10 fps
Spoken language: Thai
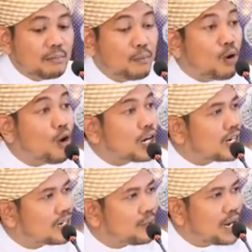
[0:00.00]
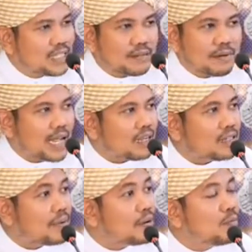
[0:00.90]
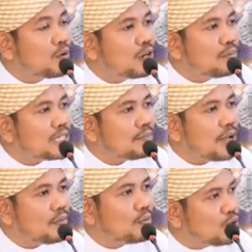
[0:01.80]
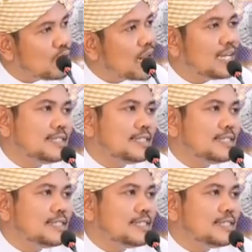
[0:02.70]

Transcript: บุคคลเวลาจะแปลก็จะแปลว่าบุคคลไม่ใช่แปลว่าบุรุษละ